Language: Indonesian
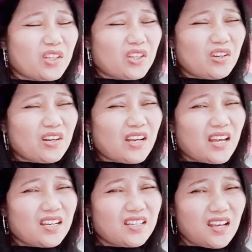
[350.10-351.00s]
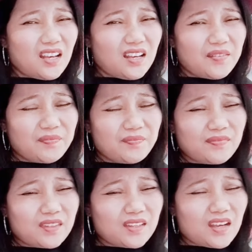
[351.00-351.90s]
motor airnya
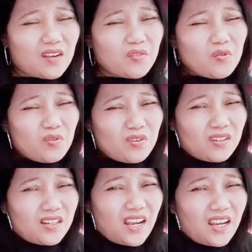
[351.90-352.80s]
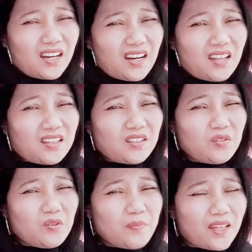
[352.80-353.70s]
aku naik ke atas
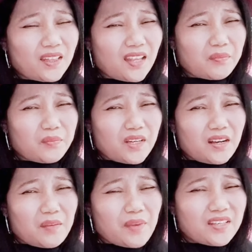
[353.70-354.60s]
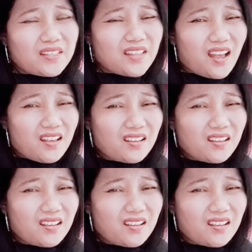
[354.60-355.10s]
dulu pantat biar nggak basah